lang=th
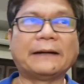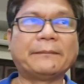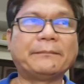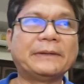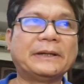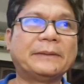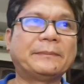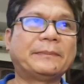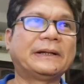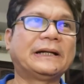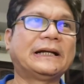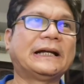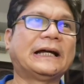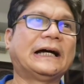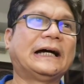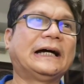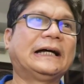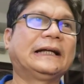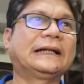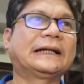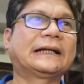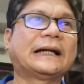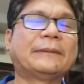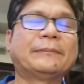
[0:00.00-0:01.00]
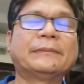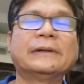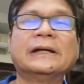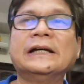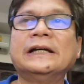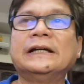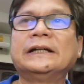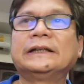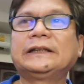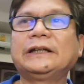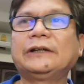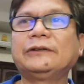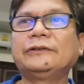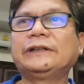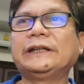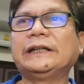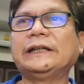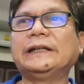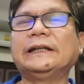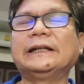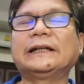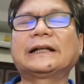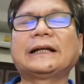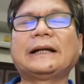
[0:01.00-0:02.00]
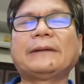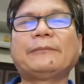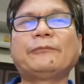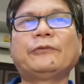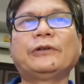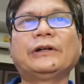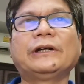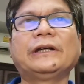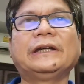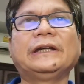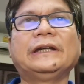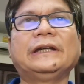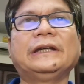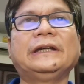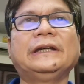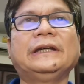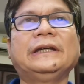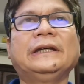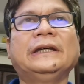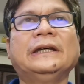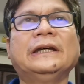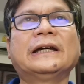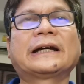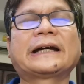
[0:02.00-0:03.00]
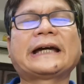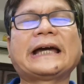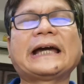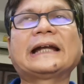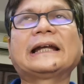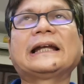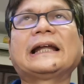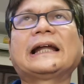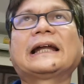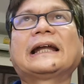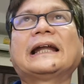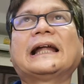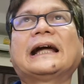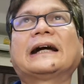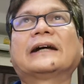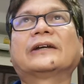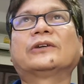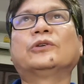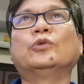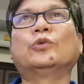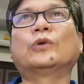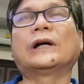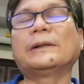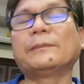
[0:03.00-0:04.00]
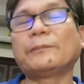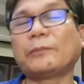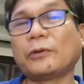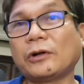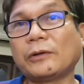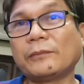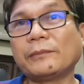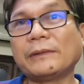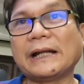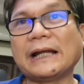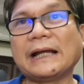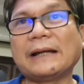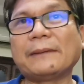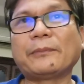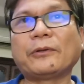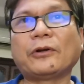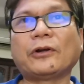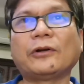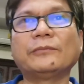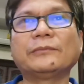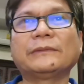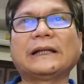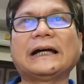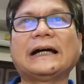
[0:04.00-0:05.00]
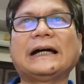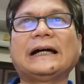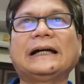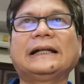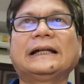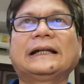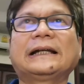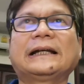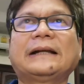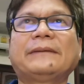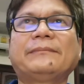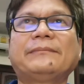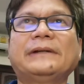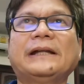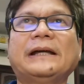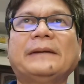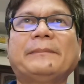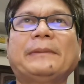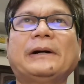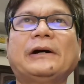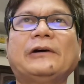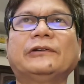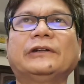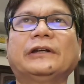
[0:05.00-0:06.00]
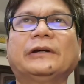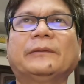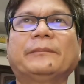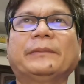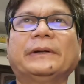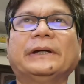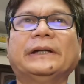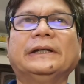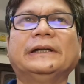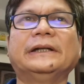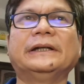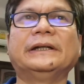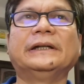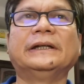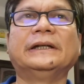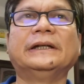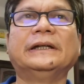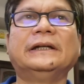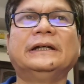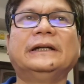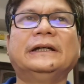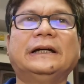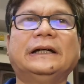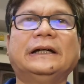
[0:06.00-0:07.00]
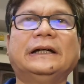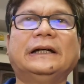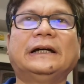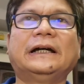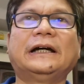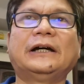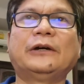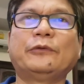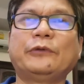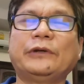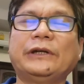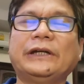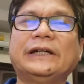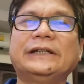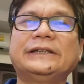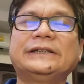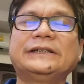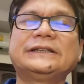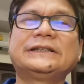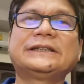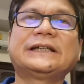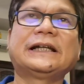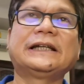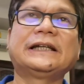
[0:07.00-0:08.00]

ยังมีปัญหานะครับ เจ้าถิ่นนะครับวันนี้แข้งหลัก ๆ อยู่กันพร้อมหน้าพร้อมตานะครับ หน้าเป้ายังเป็นฮาเวียชิ